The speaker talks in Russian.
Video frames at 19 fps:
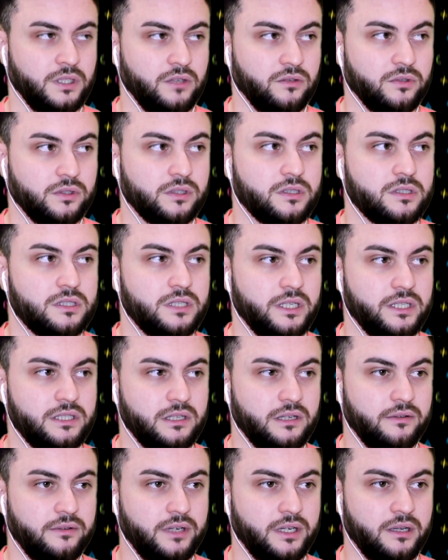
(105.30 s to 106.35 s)
Он, кстати
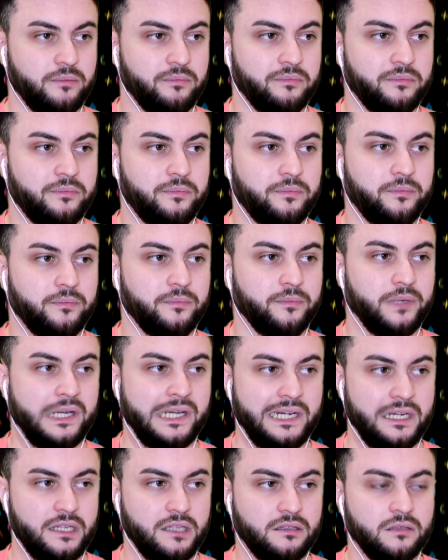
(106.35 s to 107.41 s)
говоря,
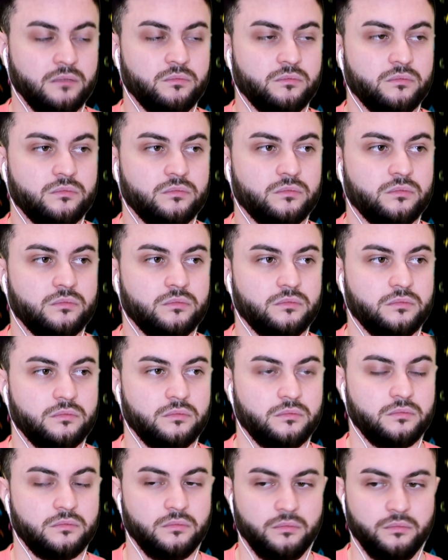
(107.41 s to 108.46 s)
ритм
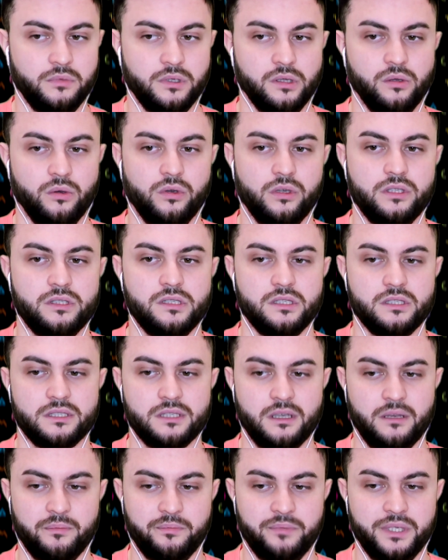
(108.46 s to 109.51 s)
мелодии,
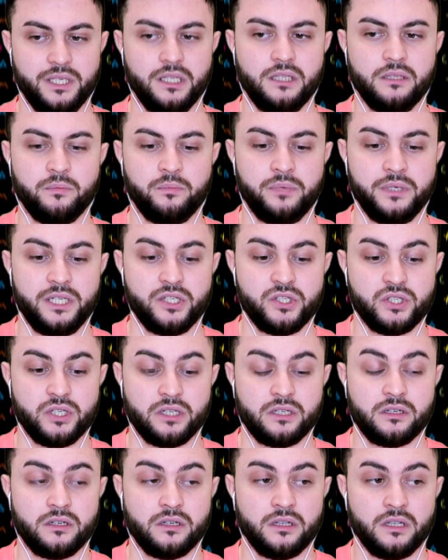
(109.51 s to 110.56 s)
сам бит ближе
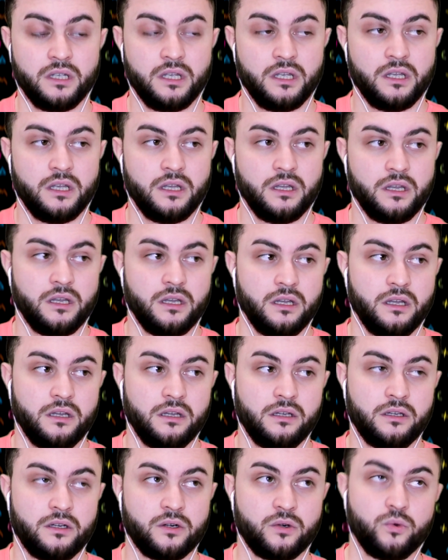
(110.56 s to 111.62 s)
к
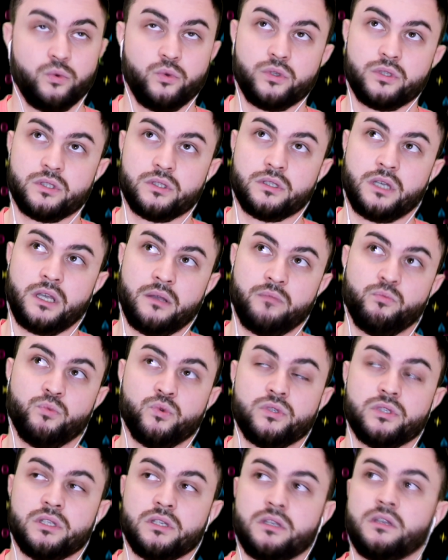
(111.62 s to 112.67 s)
русской
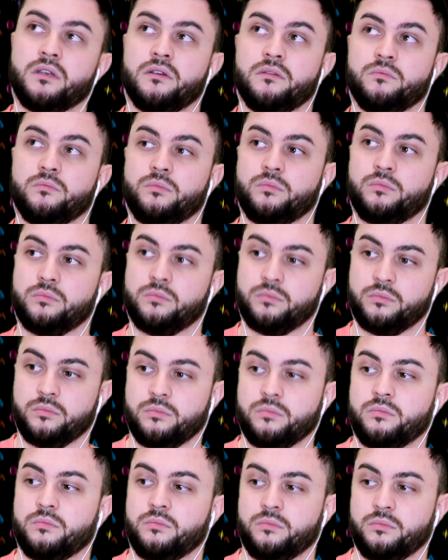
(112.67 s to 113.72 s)
музыке.
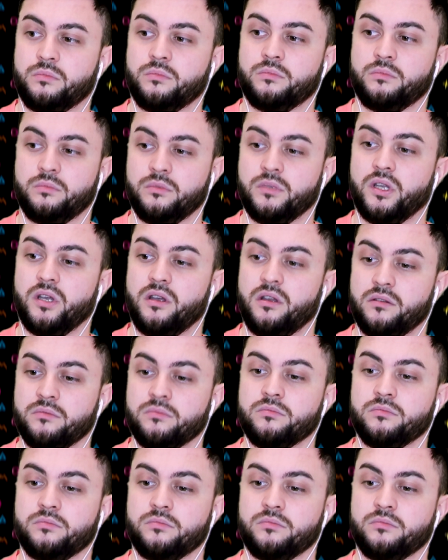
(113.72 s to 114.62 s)
Да.